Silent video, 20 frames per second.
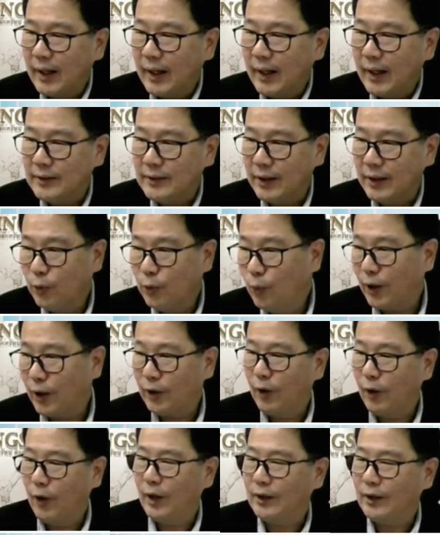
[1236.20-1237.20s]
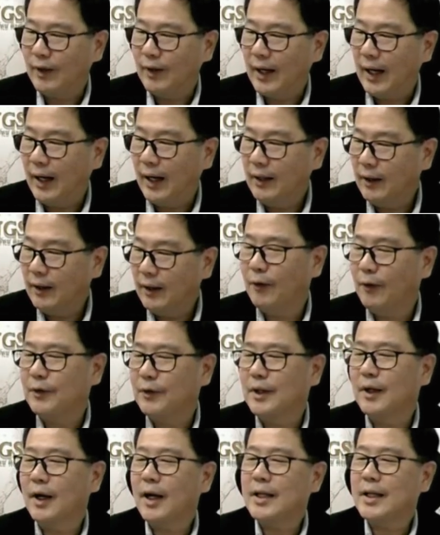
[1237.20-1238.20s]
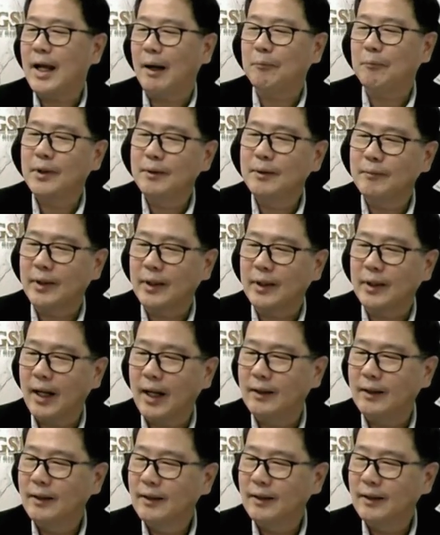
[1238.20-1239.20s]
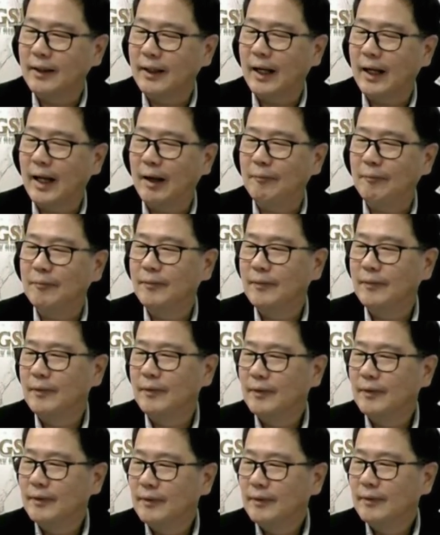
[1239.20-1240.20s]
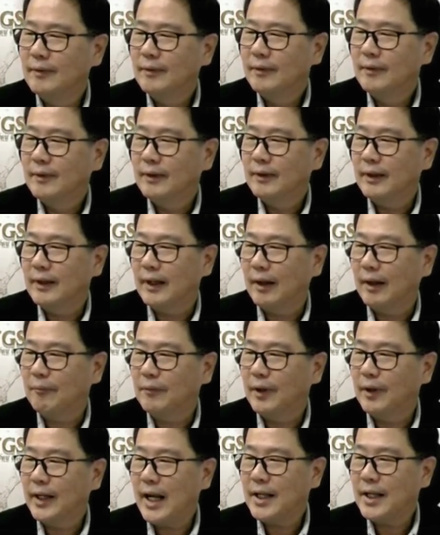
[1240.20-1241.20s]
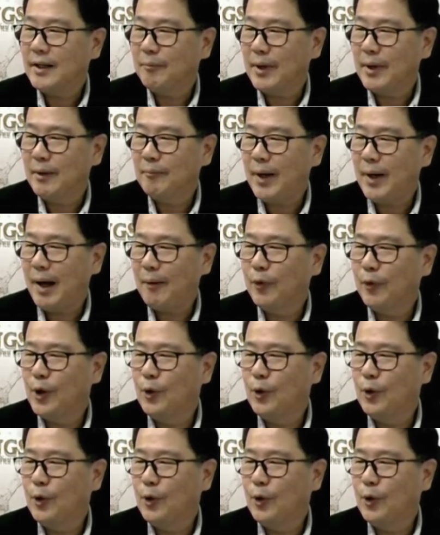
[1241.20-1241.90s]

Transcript: อาจจะดูอ่อนๆมาอ้าวนี่ก็ขยับขึ้นเหมือนกันนะครับก็น่าจะเป็นภาพ